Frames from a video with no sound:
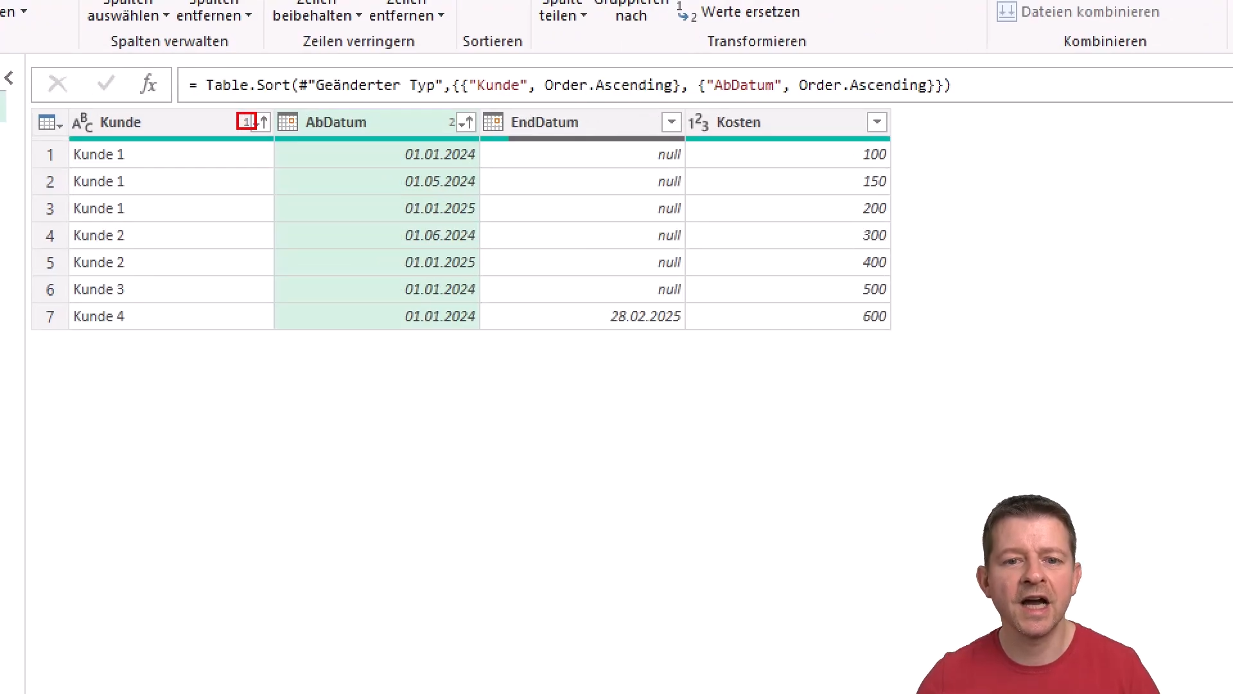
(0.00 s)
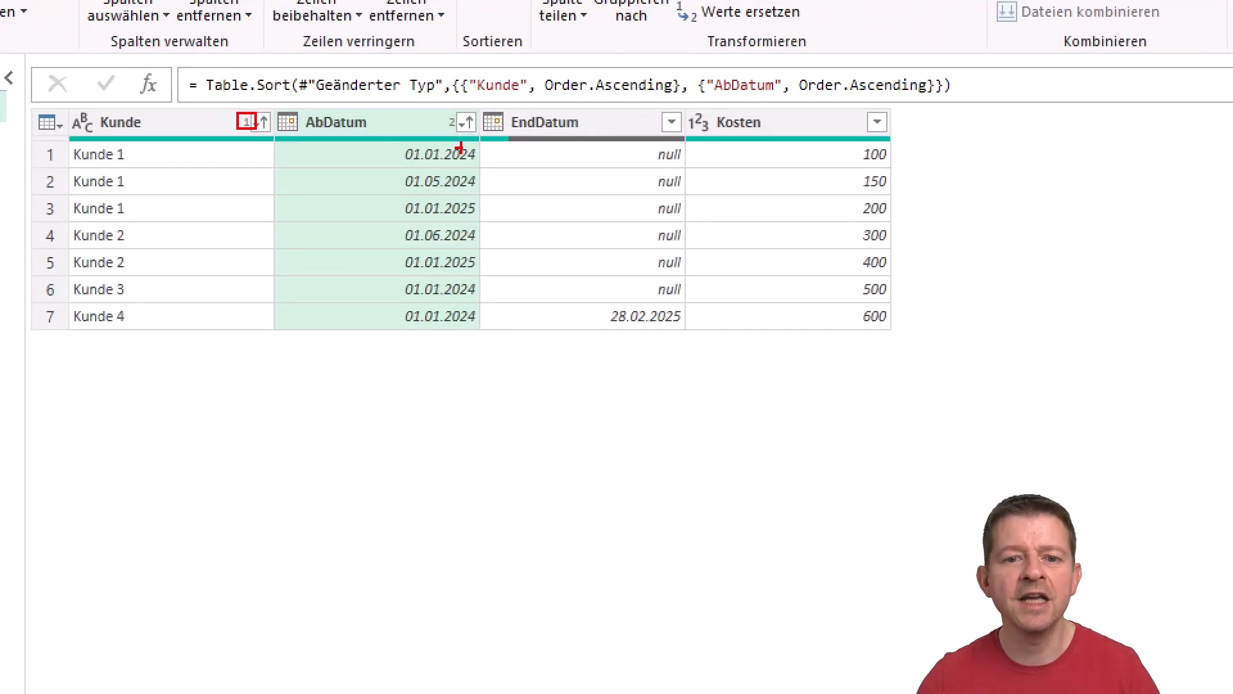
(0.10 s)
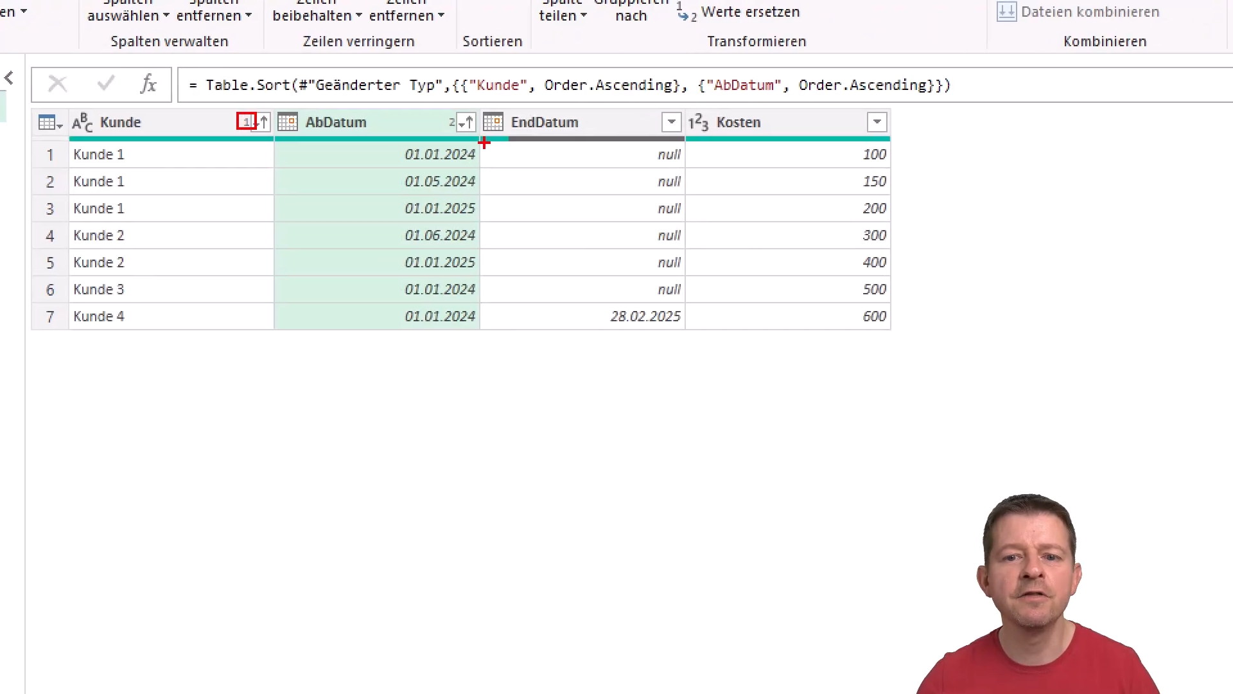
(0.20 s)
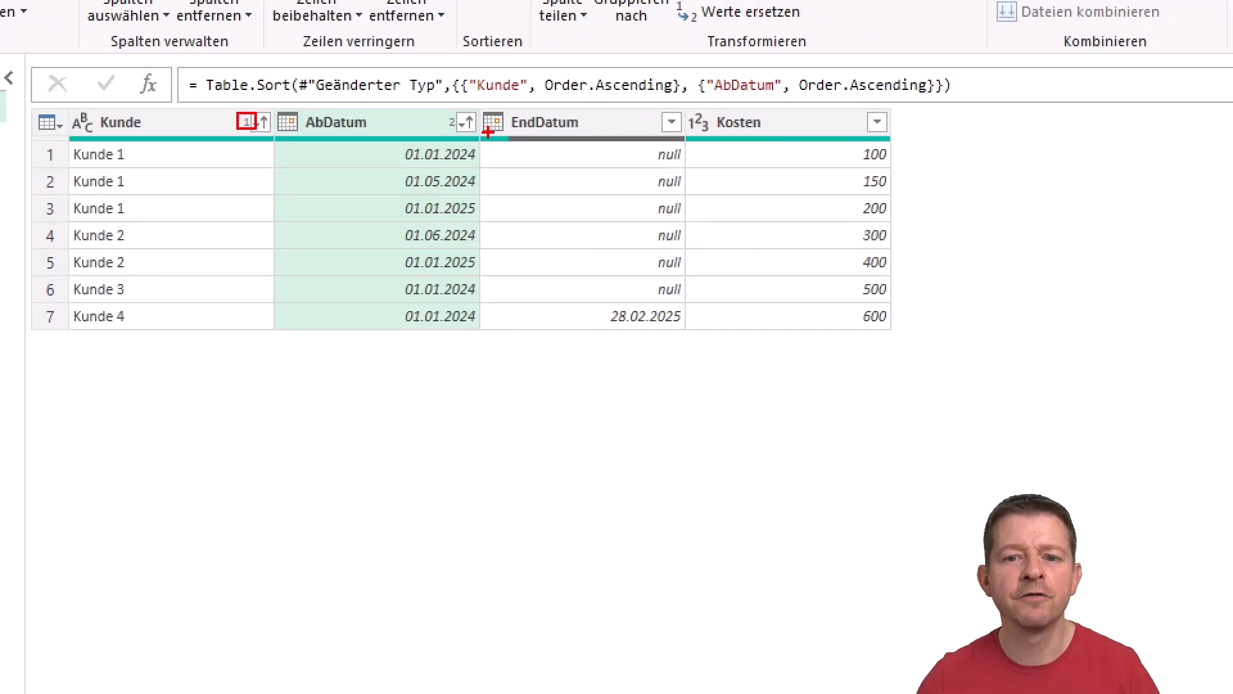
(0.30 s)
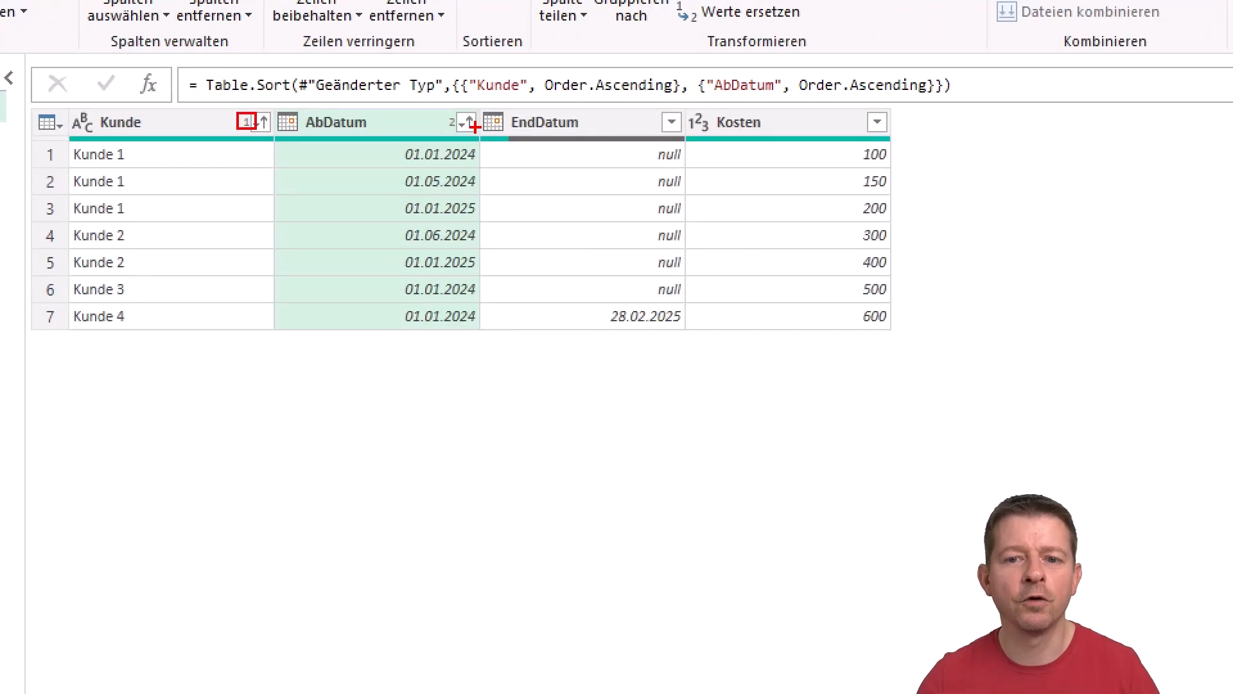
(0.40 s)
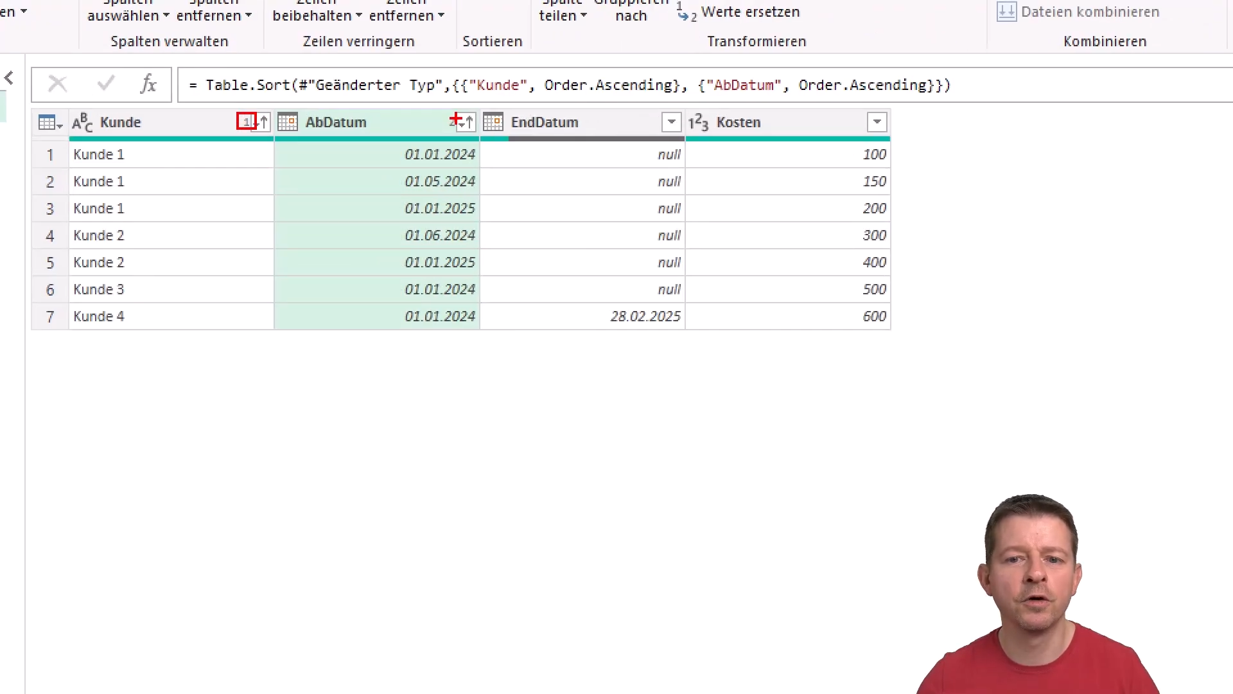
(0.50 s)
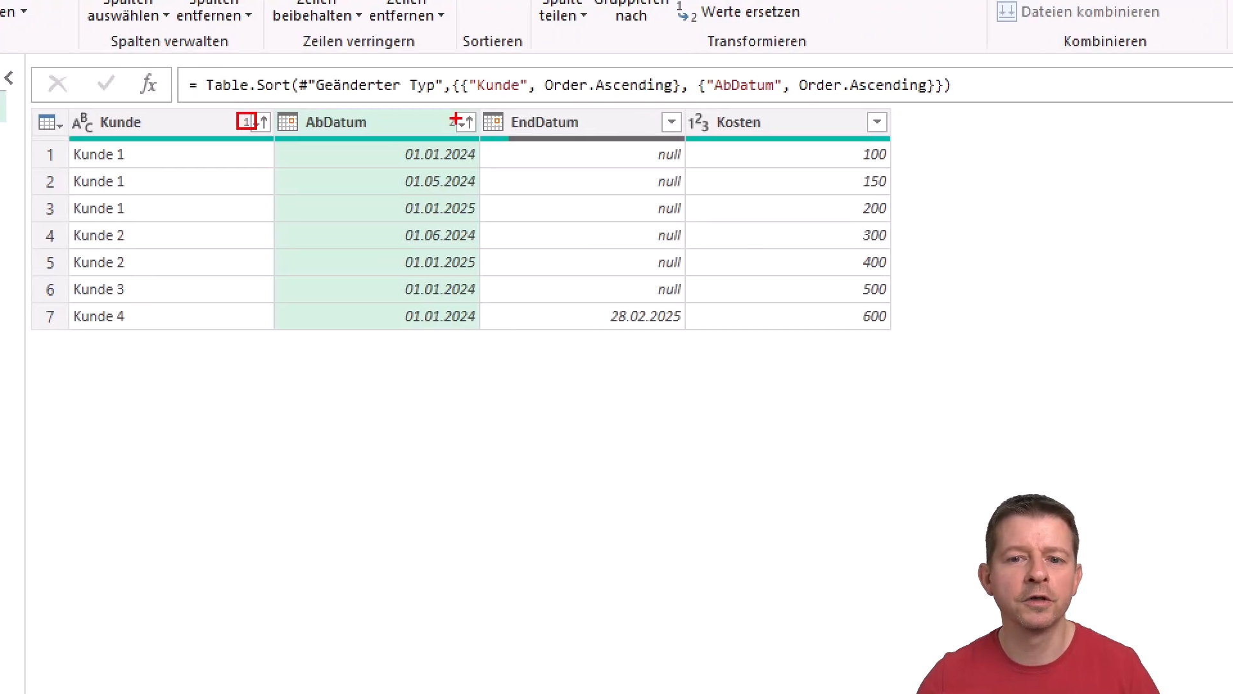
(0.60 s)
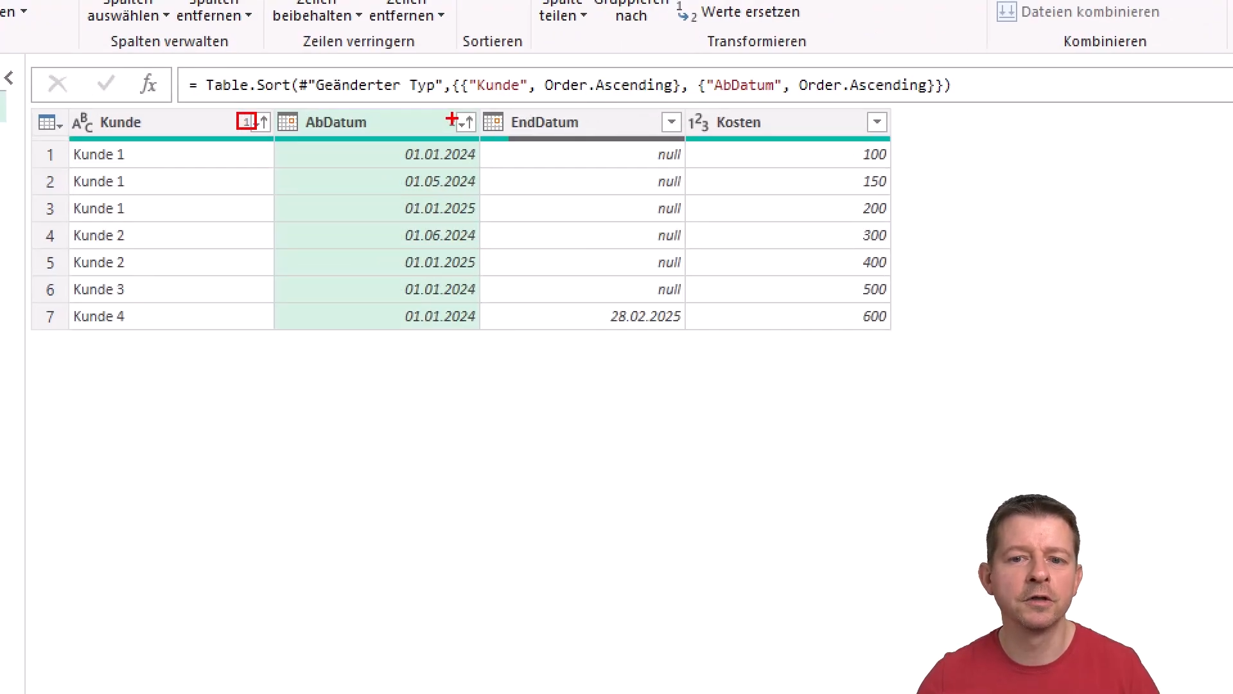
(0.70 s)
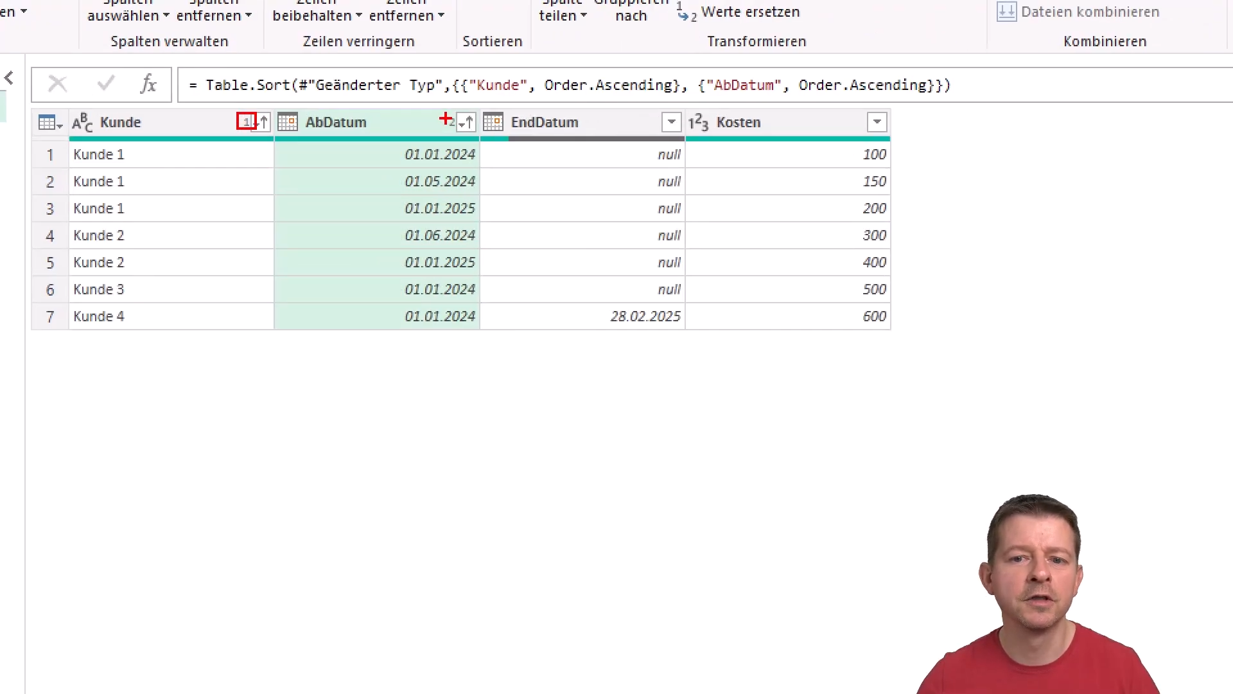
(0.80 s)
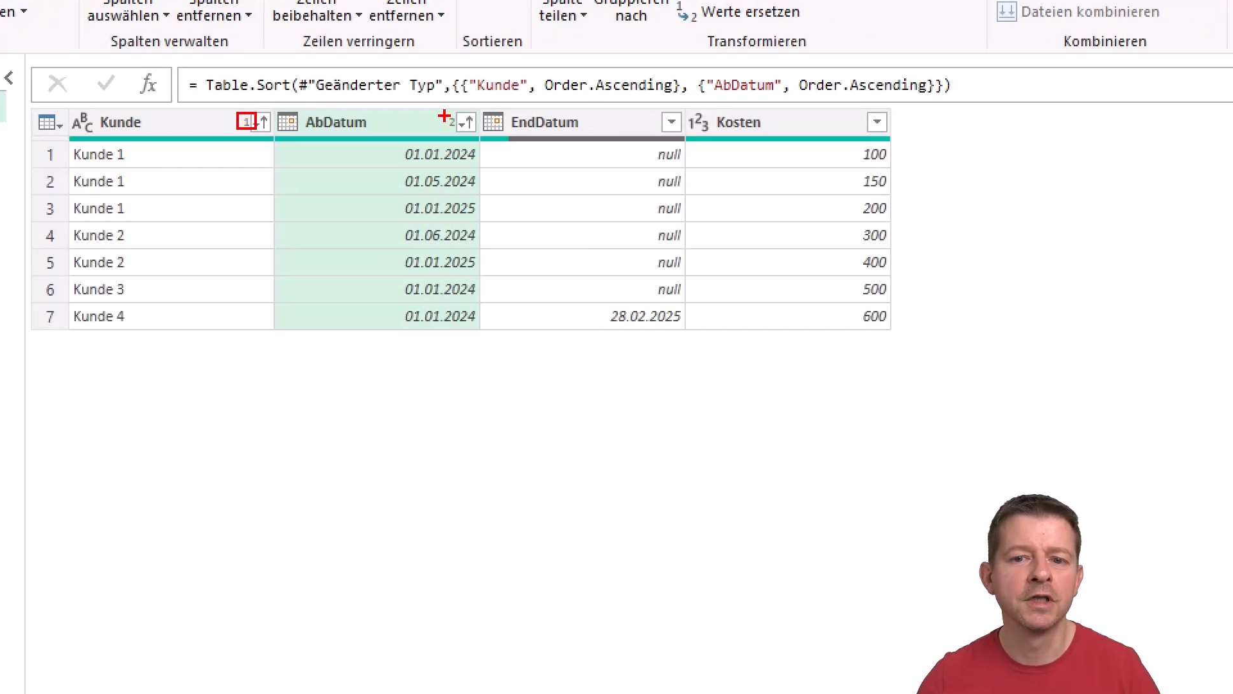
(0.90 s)

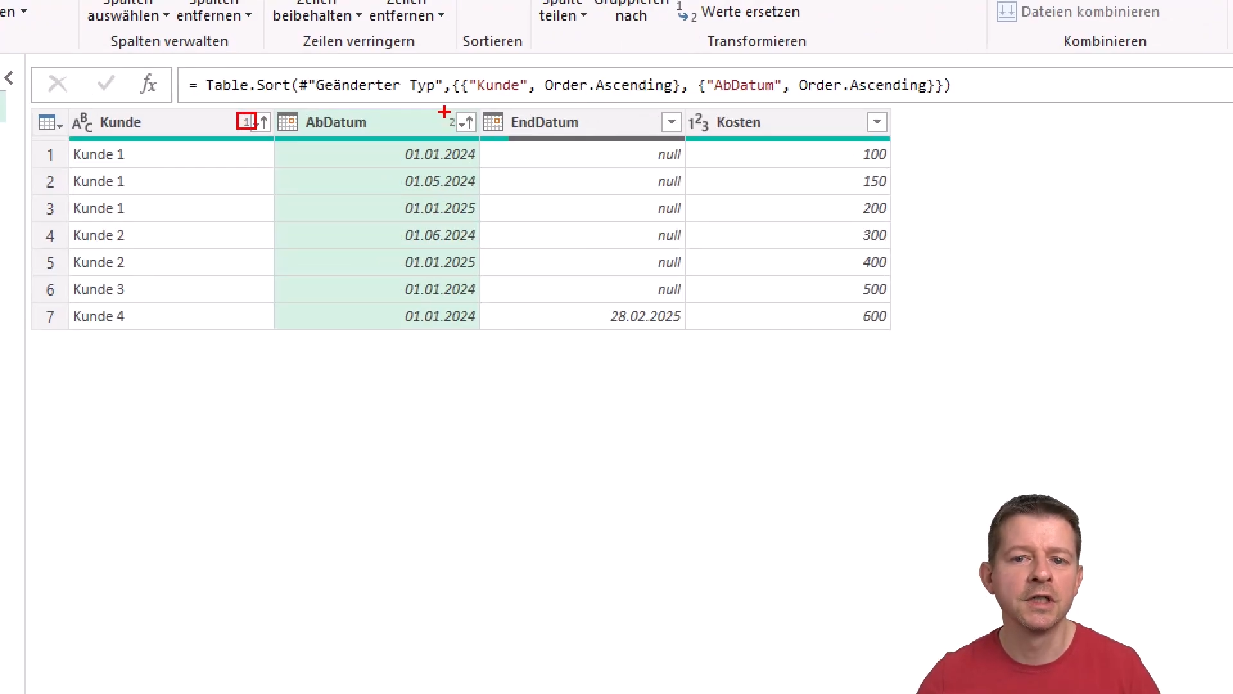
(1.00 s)
Reihenfolge